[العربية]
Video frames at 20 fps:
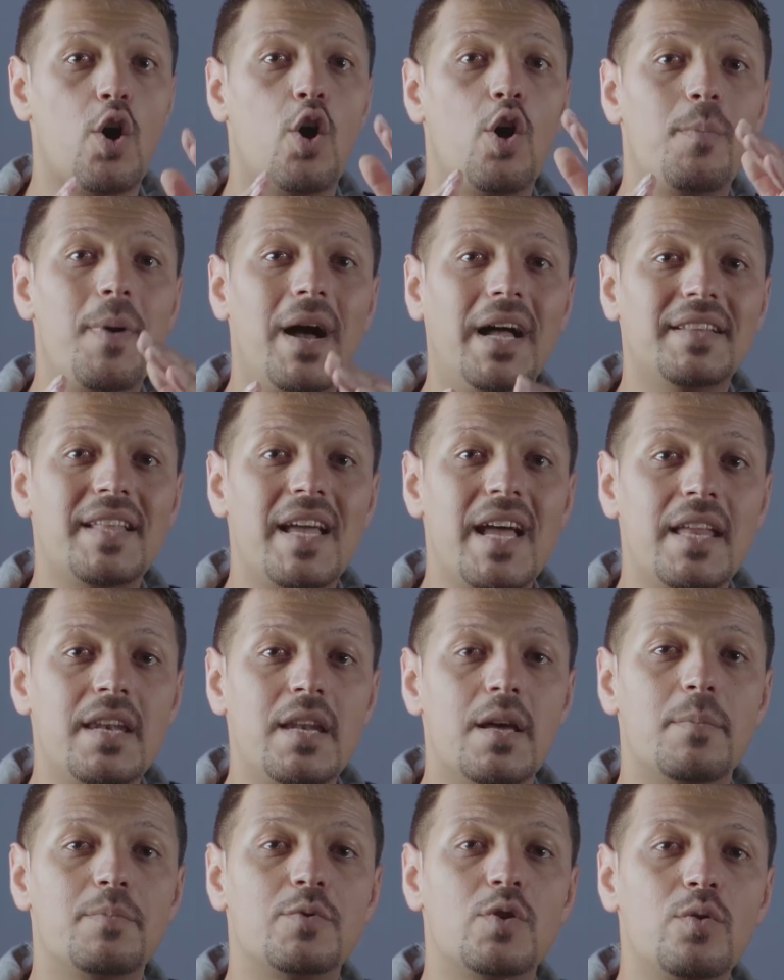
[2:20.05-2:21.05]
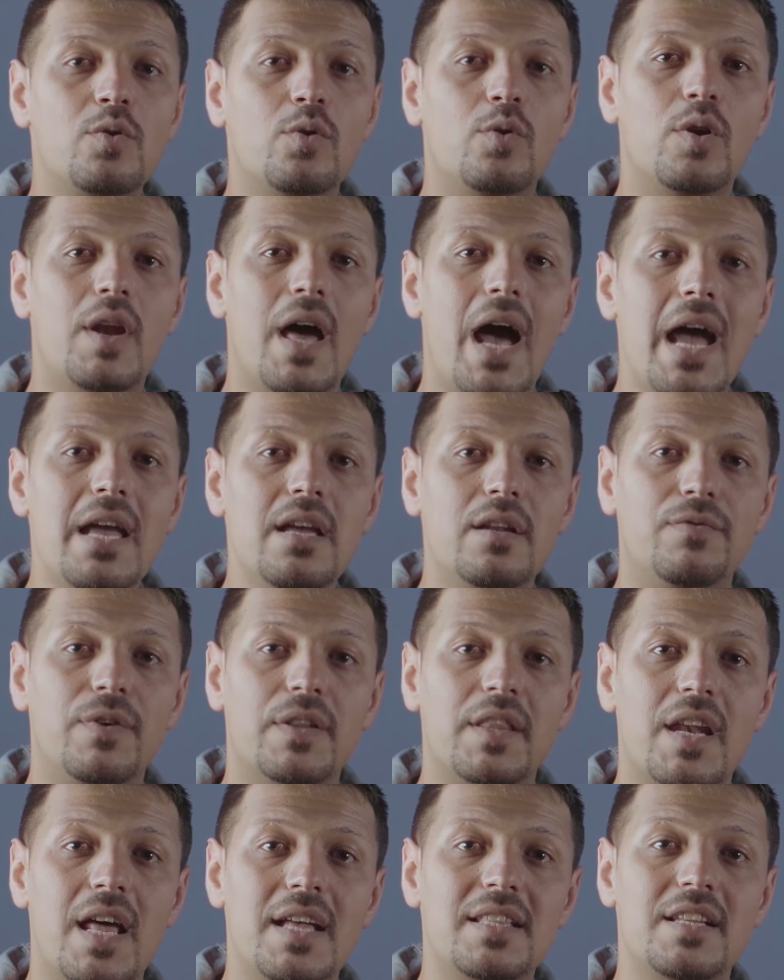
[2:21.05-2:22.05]
وبعدين بتنقل هاي
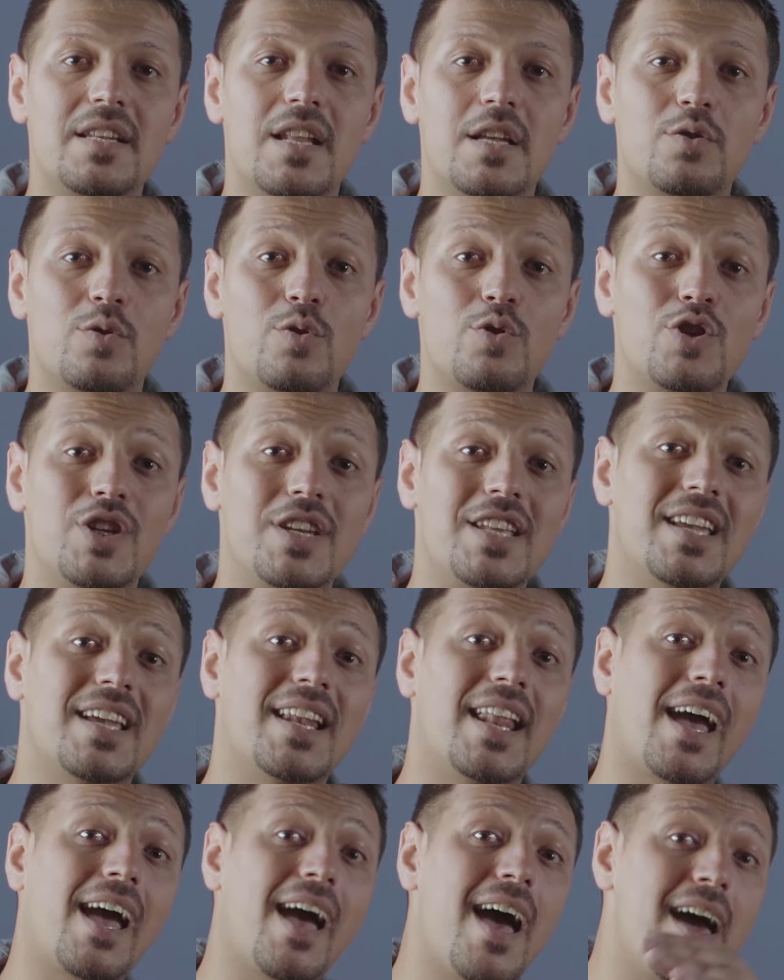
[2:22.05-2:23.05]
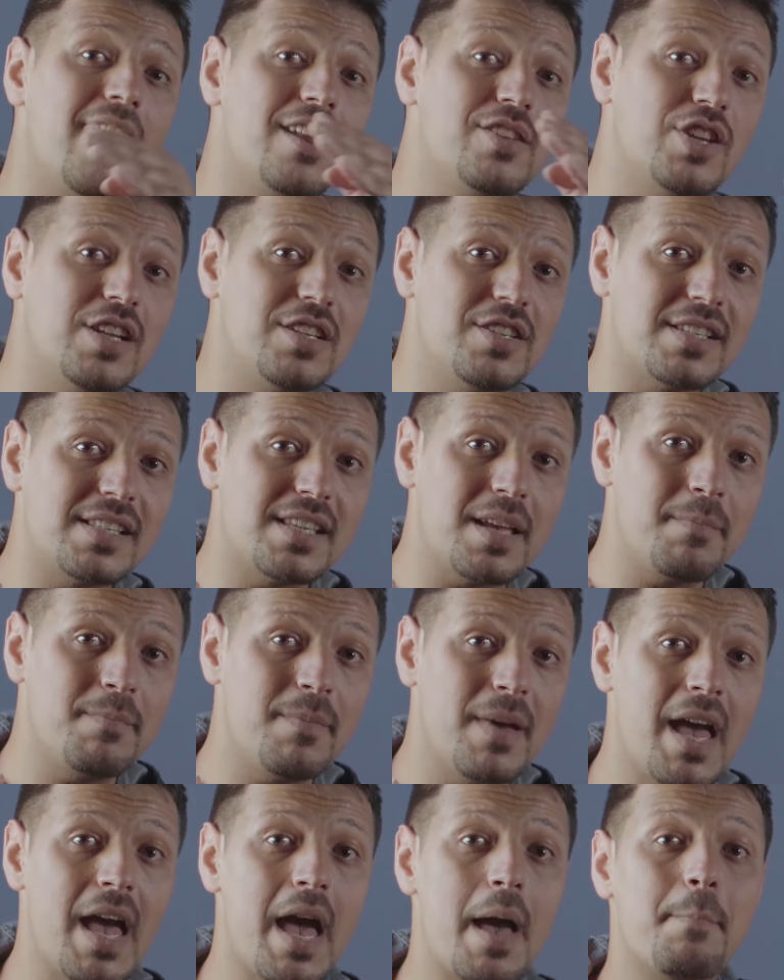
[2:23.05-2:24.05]
الفضلات النيتروجينية لخارج
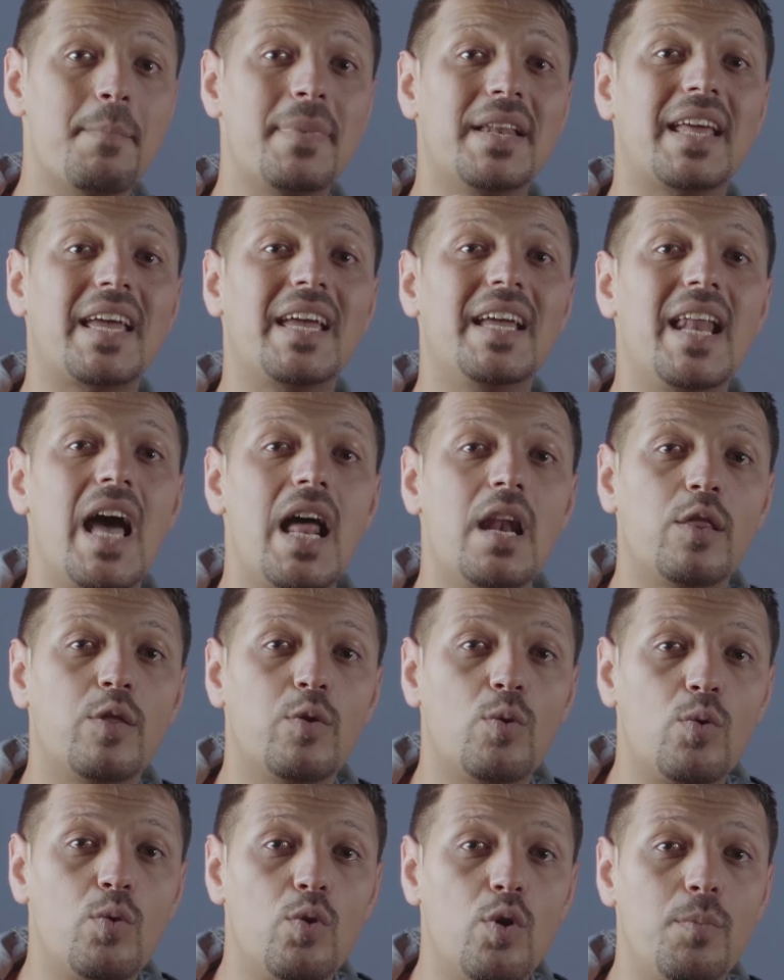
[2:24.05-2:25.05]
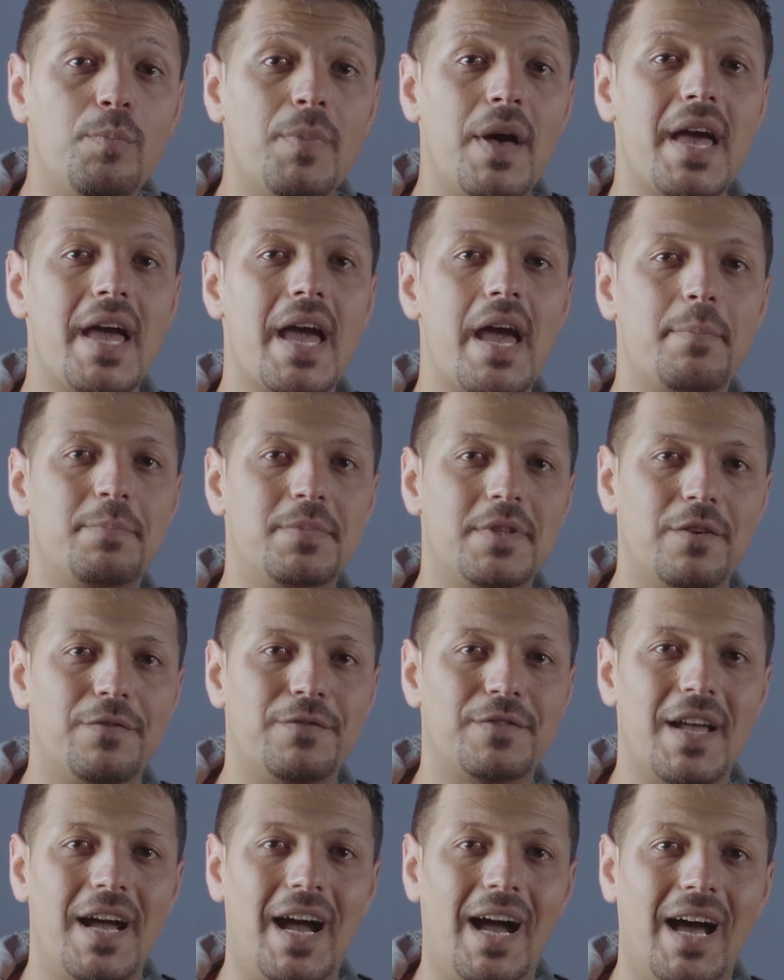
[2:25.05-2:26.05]
الجسم من خلال ثقوب
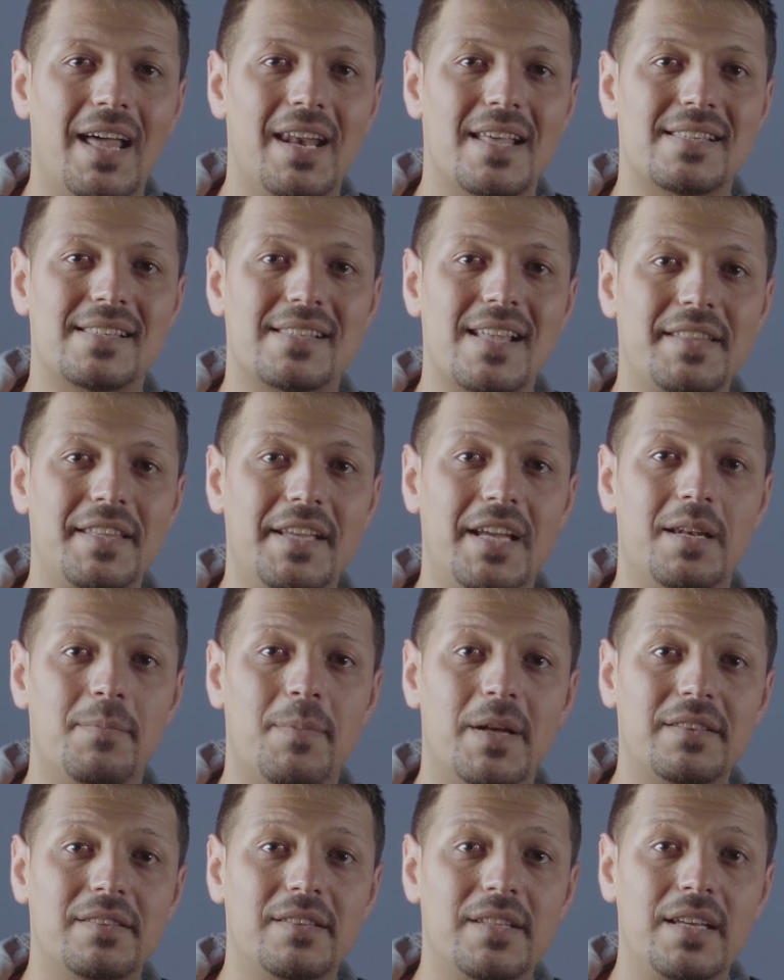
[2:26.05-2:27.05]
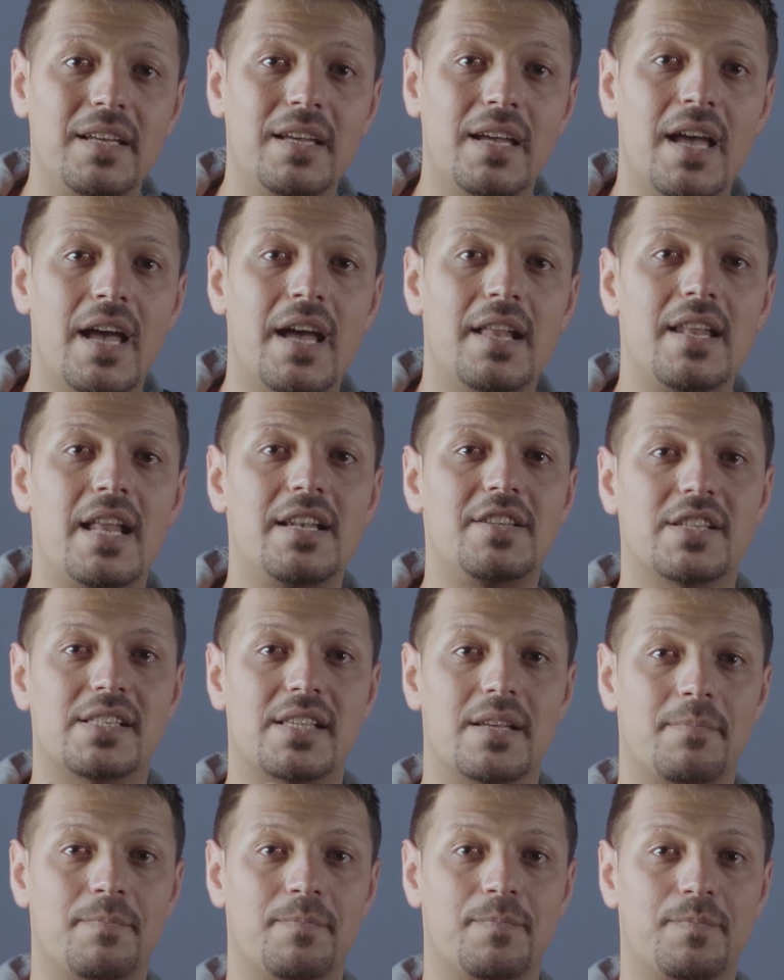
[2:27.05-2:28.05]
بتفتح على السطح البطني
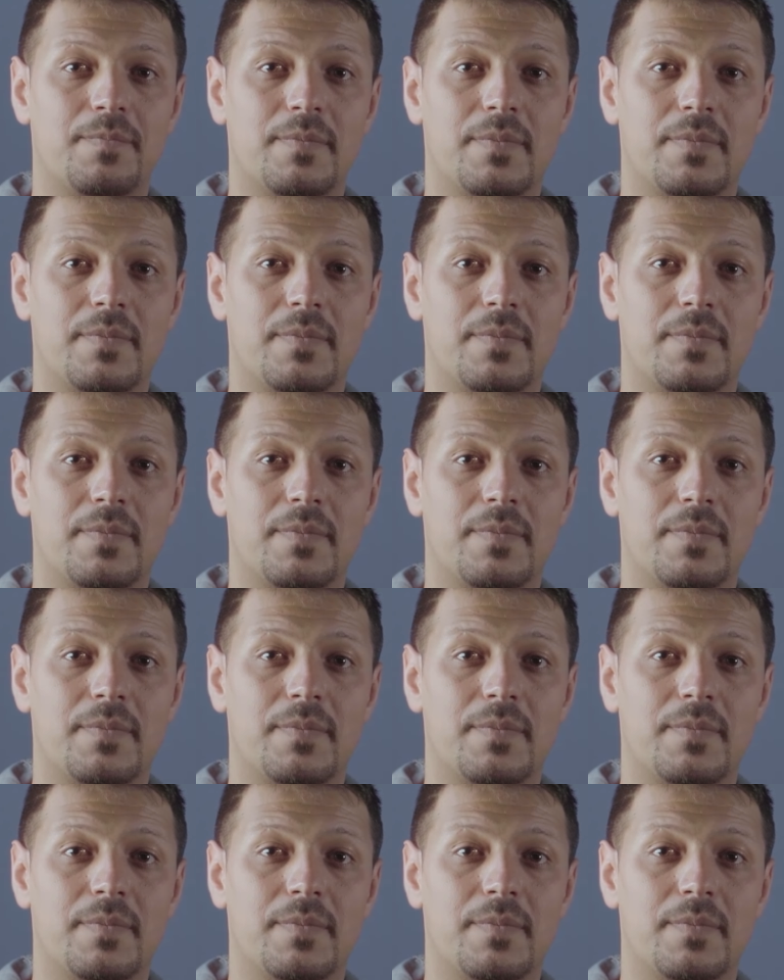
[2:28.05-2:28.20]
للجسم